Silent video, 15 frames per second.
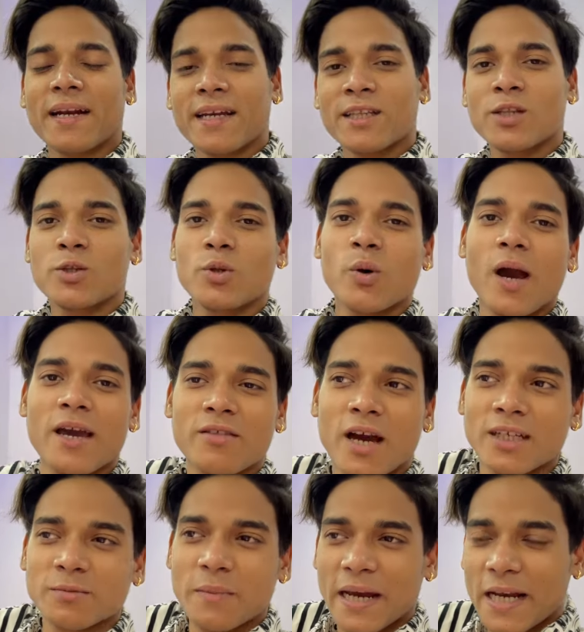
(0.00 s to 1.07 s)
रखे थे तो गाइस
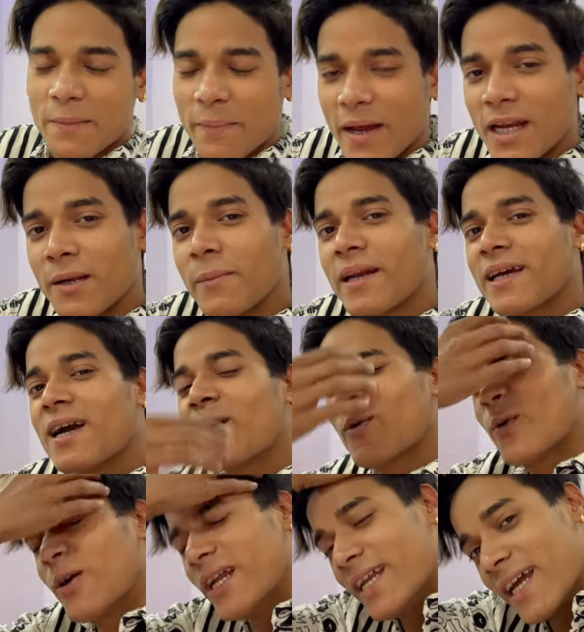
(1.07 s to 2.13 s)
आज मैंने पहन लिया मैंने कहा
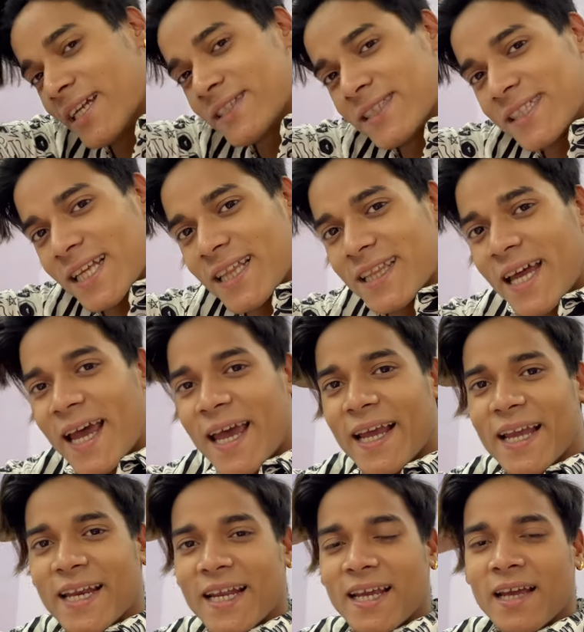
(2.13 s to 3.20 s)
कोई नहीं यार चलता है
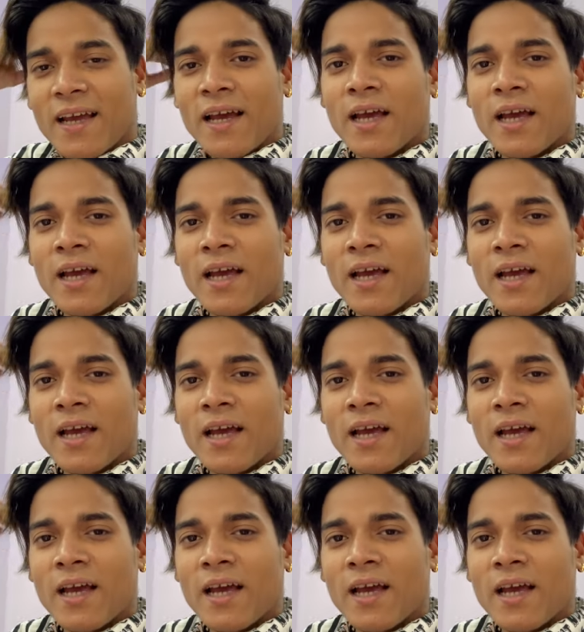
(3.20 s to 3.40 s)
कि नहीं